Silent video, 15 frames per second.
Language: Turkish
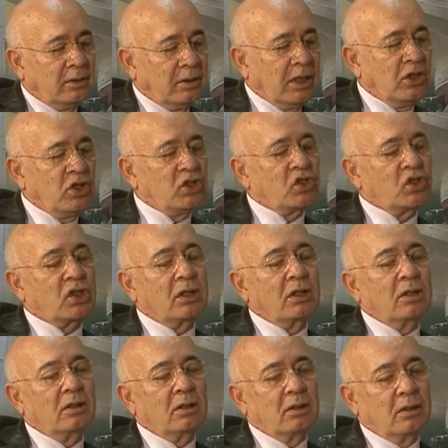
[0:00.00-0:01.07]

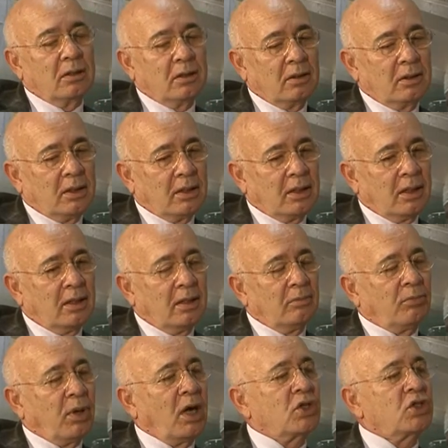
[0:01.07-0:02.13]
denizci ya da
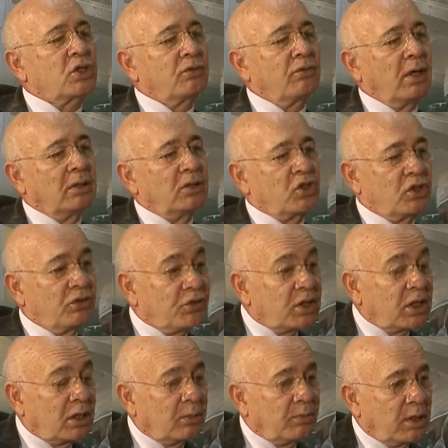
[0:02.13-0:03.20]
bahçıvan,
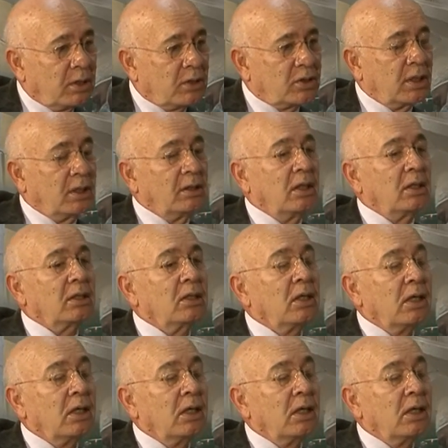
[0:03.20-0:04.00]
çiftçi gibi insanlar